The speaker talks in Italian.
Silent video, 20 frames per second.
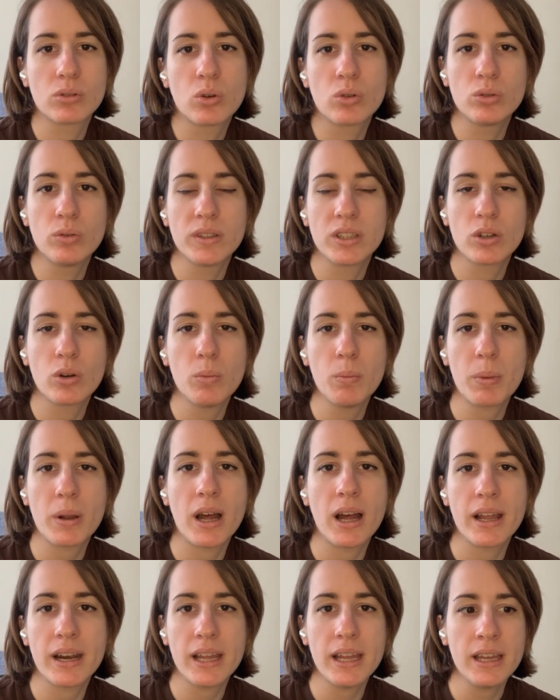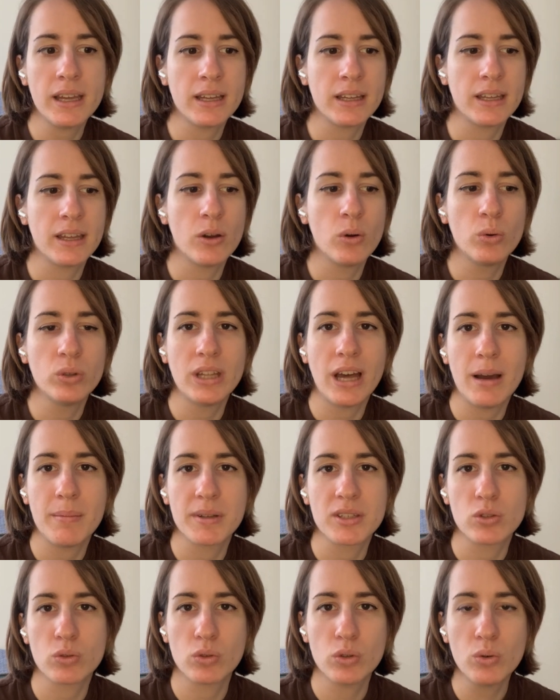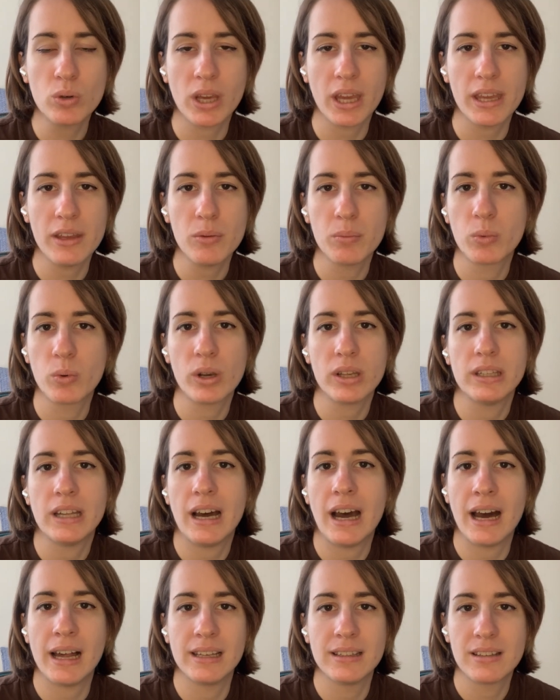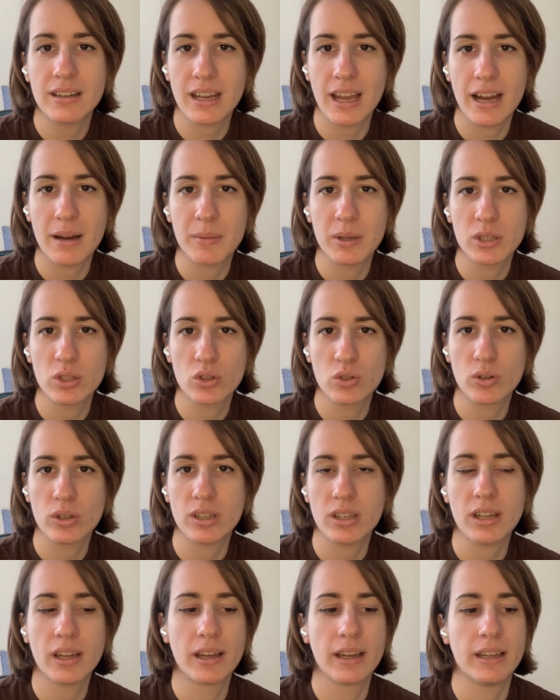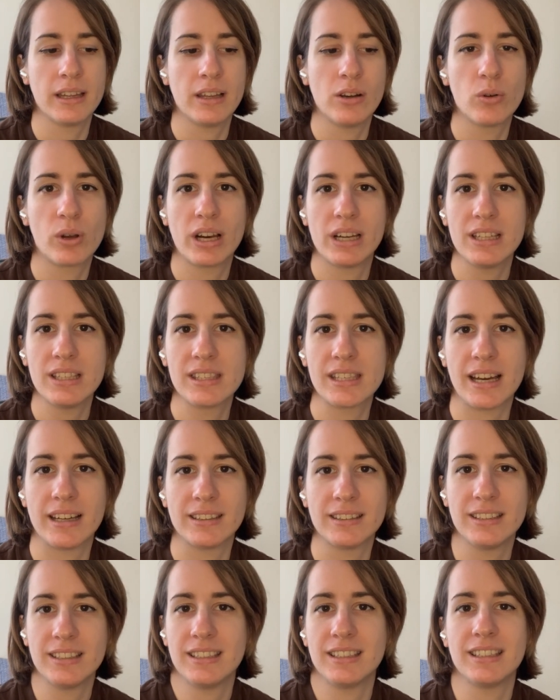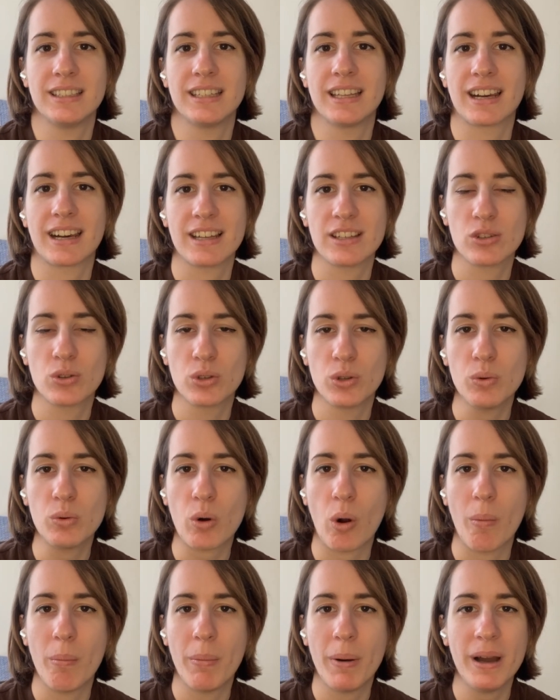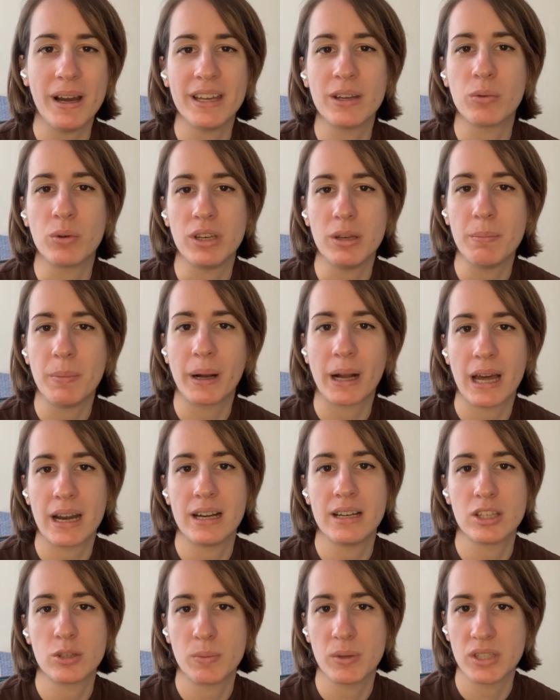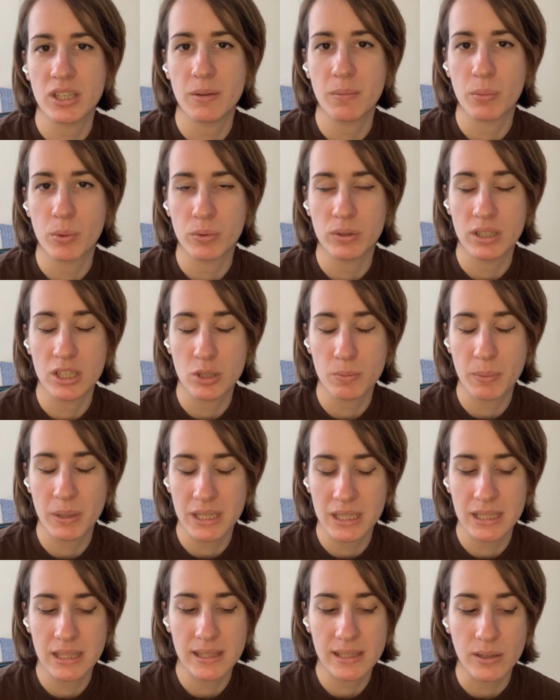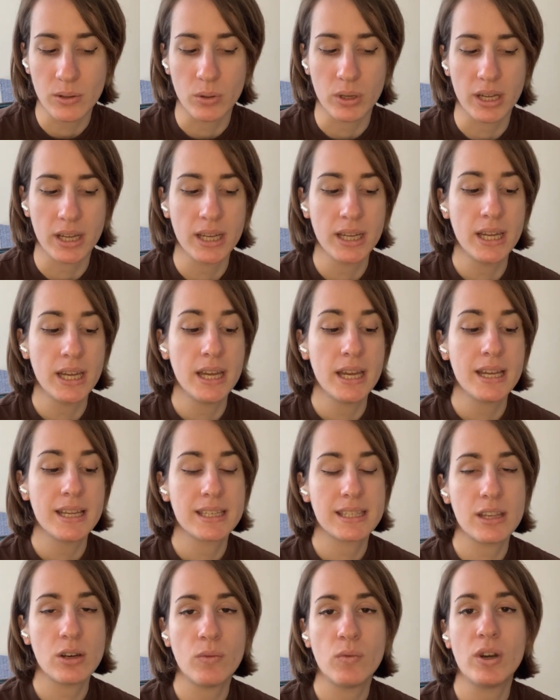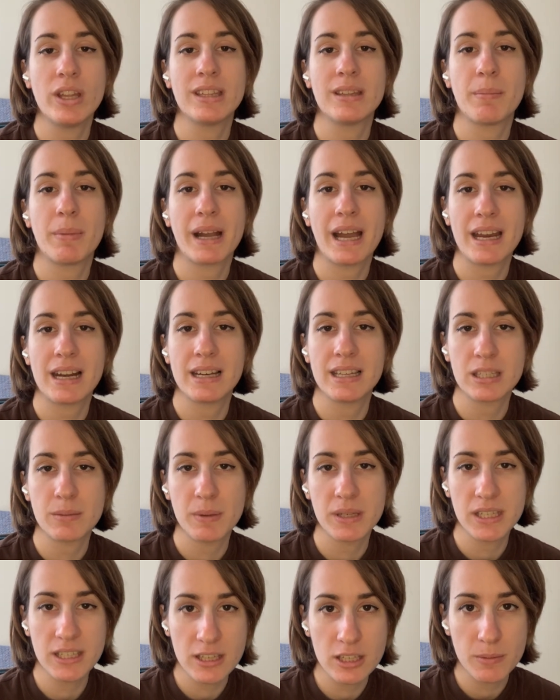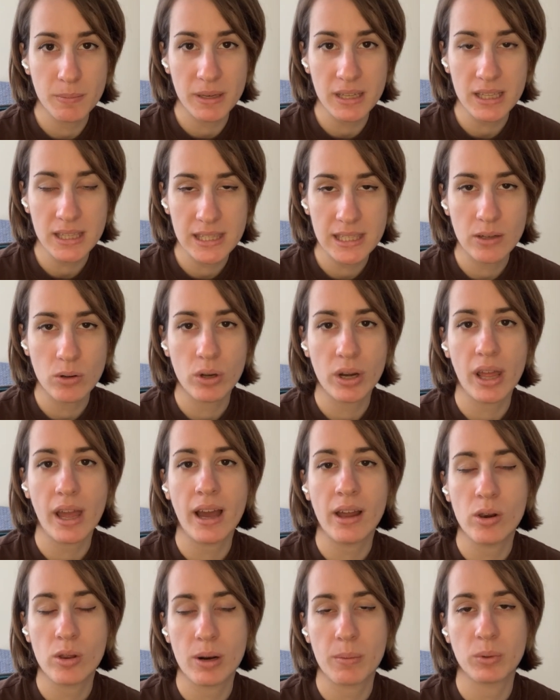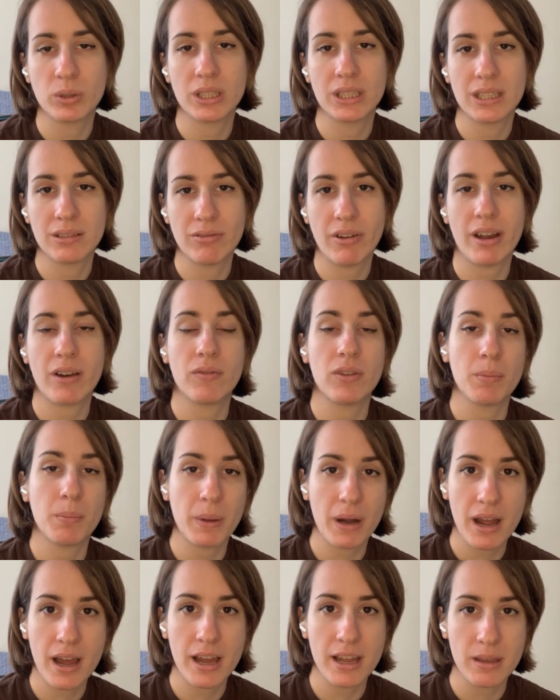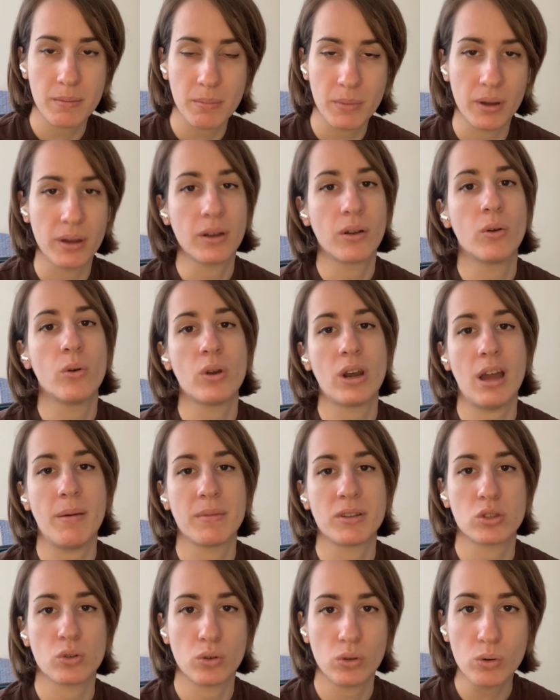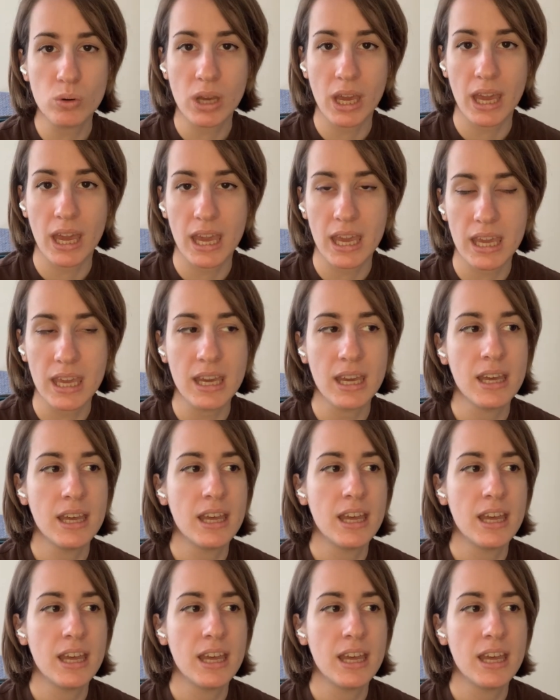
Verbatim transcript: dovete comprare eh, o da Amazon UK oppure da altri Amazon eh, localizzati nel resto di Europa e quindi pagare le spese di, di spedizione. Se non volete pagare le spese di spedizione, allora potete farvi Prime con Amazon UK,